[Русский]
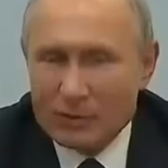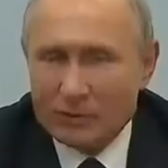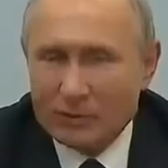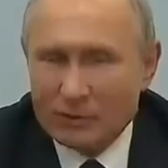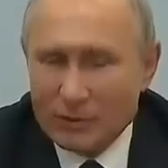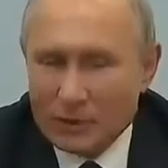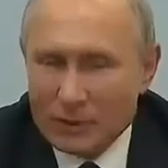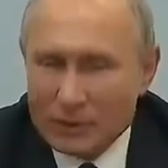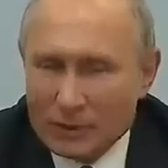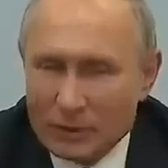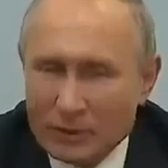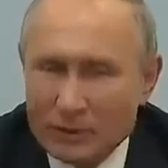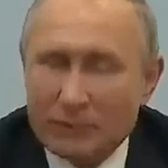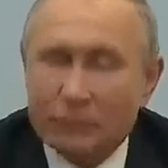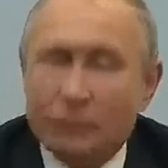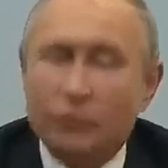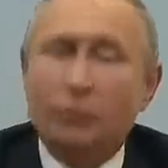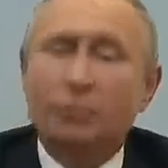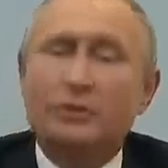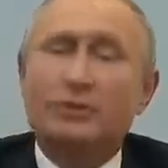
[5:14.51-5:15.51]
Вот смотрите,
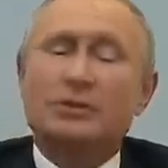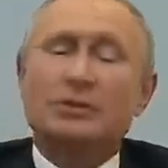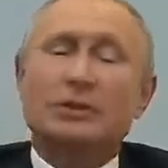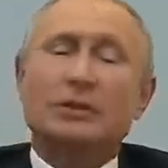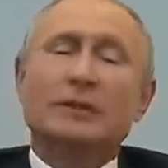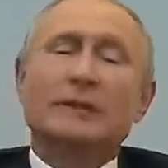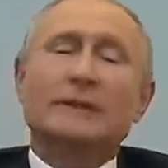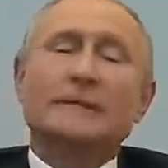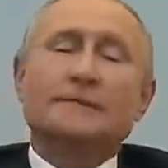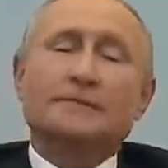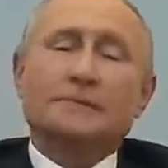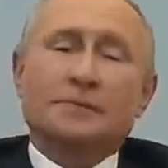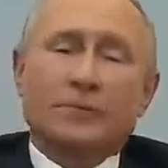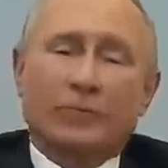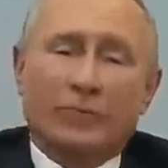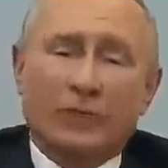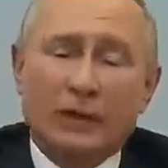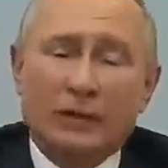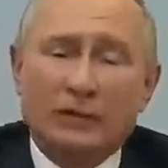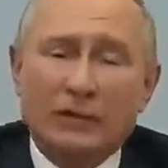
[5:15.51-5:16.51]
в области
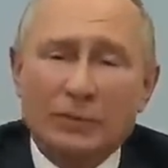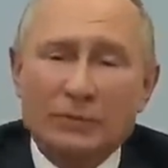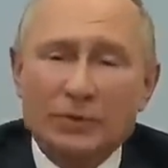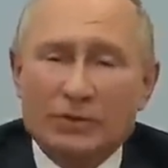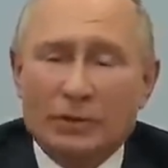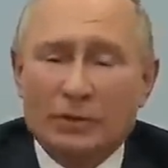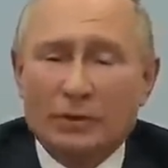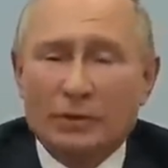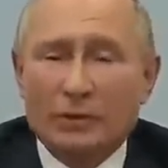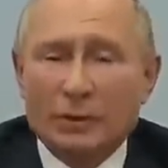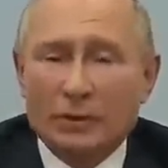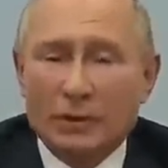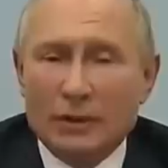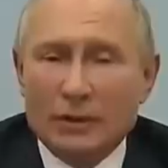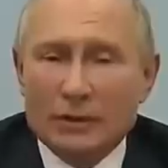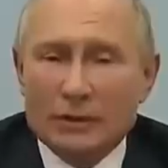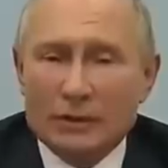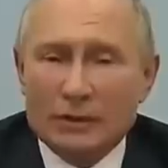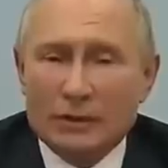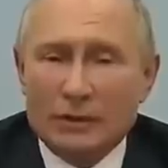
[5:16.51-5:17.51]
экономической
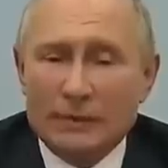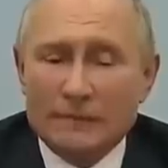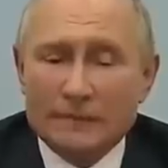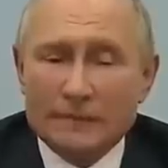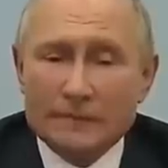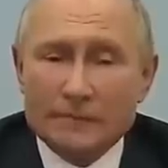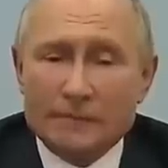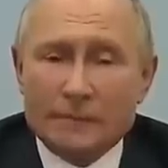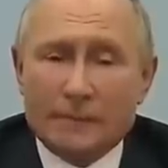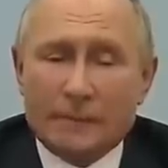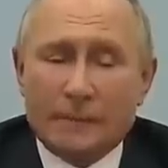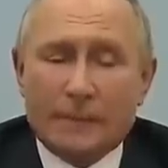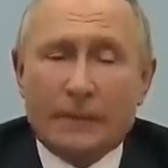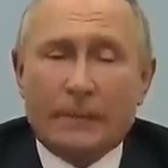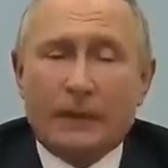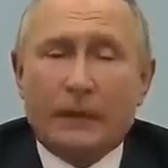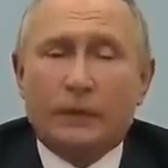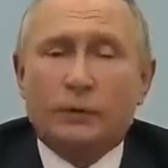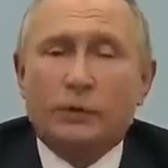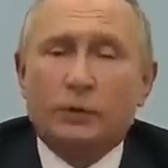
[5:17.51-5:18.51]
интеграции
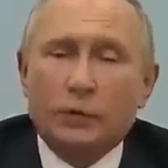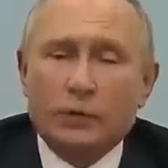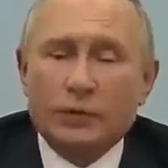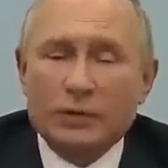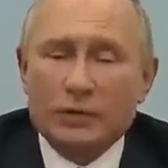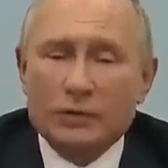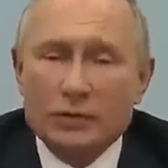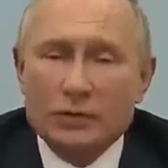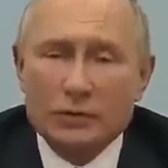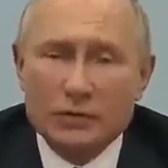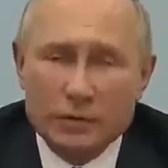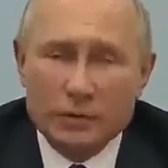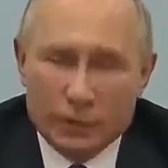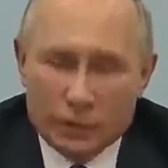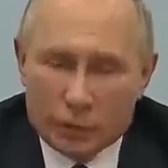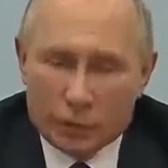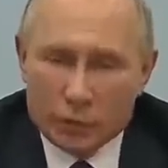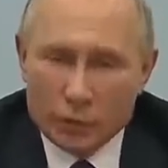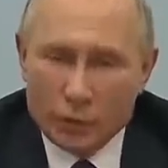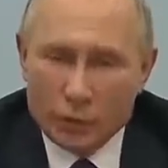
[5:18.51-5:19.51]
кто не
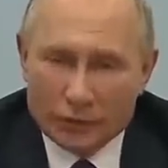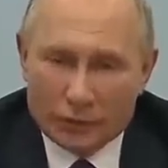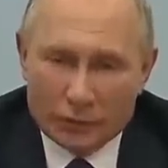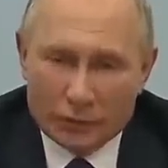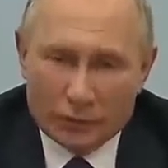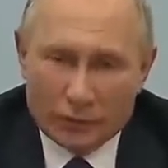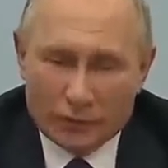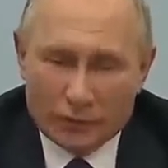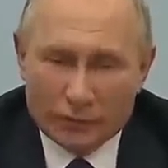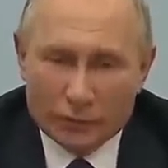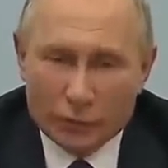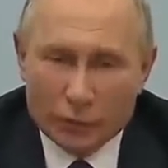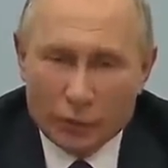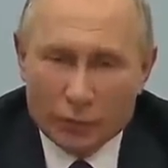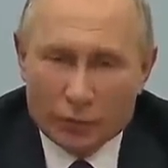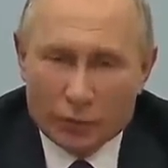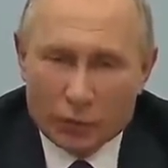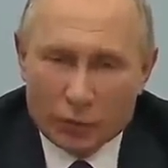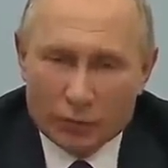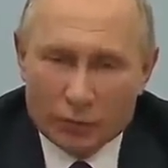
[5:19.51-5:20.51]
заинтересован в
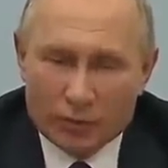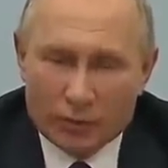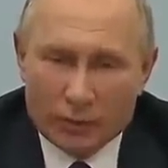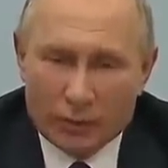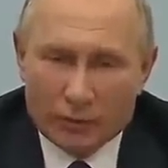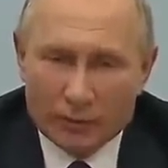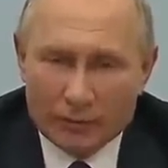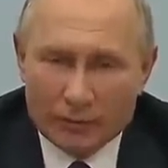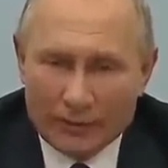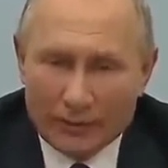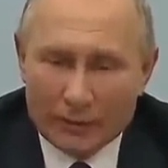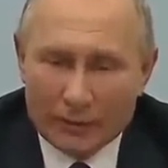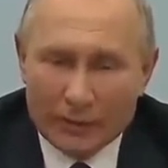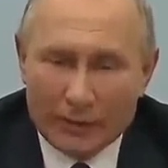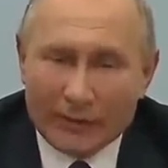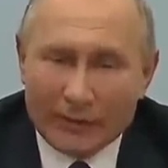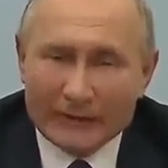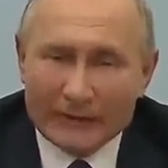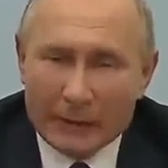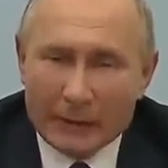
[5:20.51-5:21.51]
том, чтобы мы
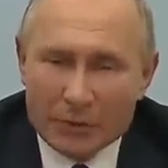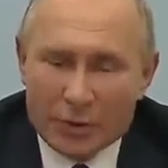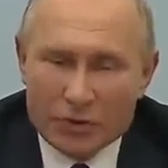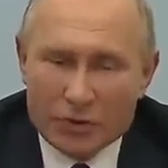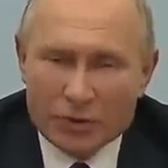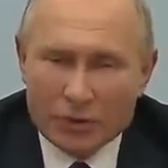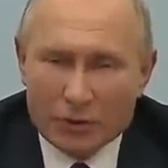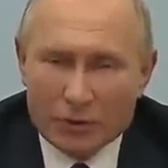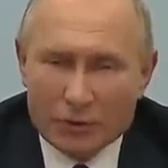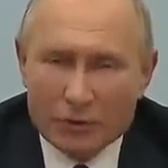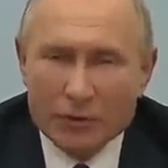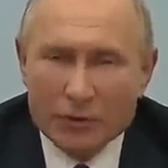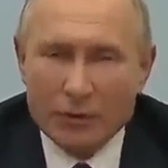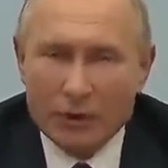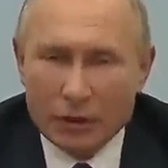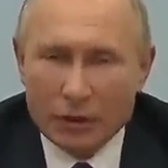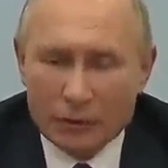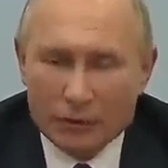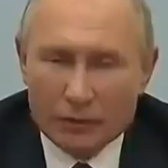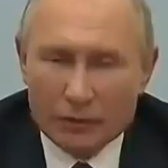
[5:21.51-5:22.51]
экономически
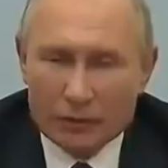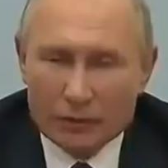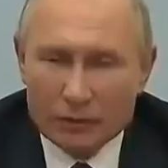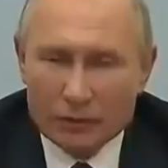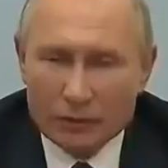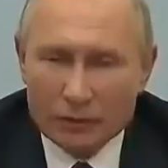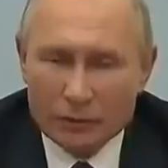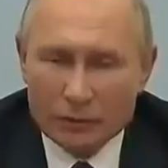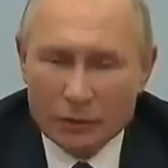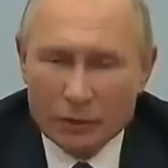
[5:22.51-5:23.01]
интегрировались?